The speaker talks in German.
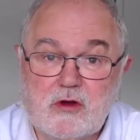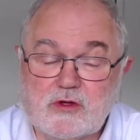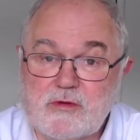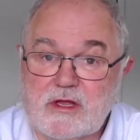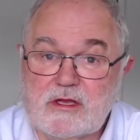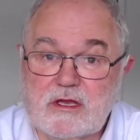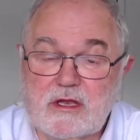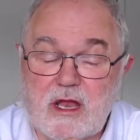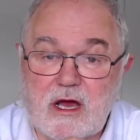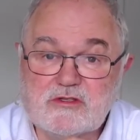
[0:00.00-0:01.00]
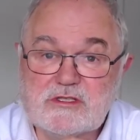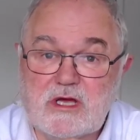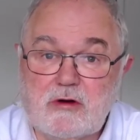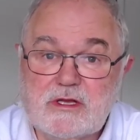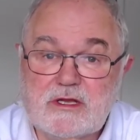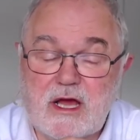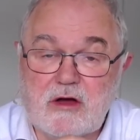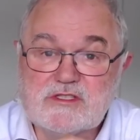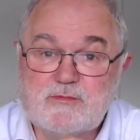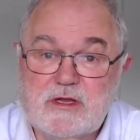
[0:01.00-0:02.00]
und werde Ihnen aus, auch einen
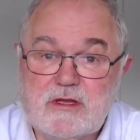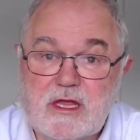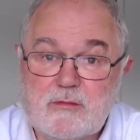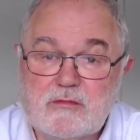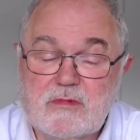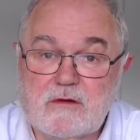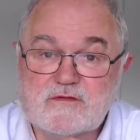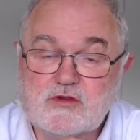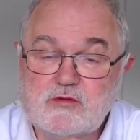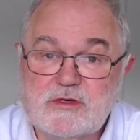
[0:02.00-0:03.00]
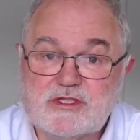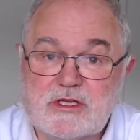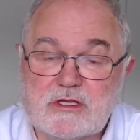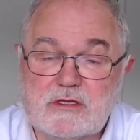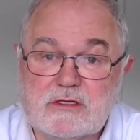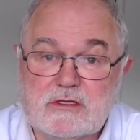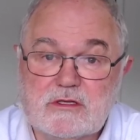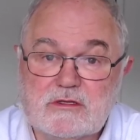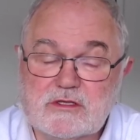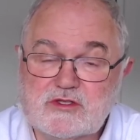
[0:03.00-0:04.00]
Ausblick geben auf Suchmaschinen
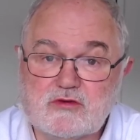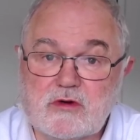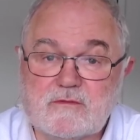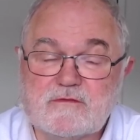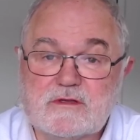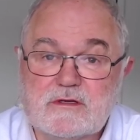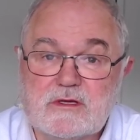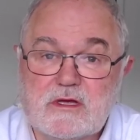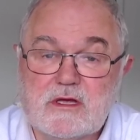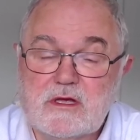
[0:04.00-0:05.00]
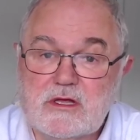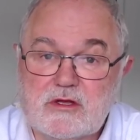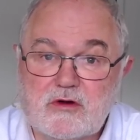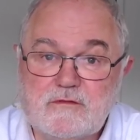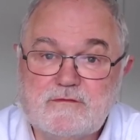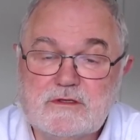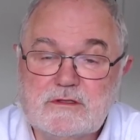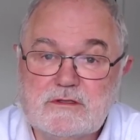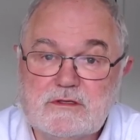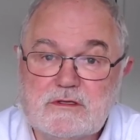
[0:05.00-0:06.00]
der Zukunft. Ich
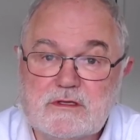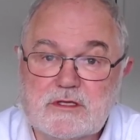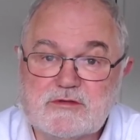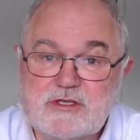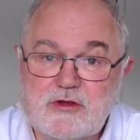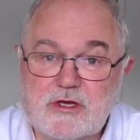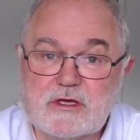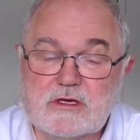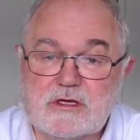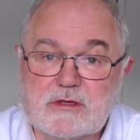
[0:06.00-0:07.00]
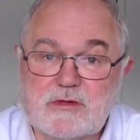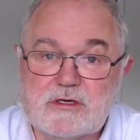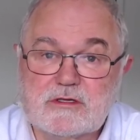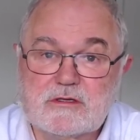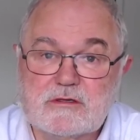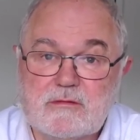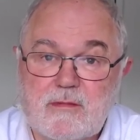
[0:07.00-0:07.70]
hoffe, ich habe Sie neugierig gemacht.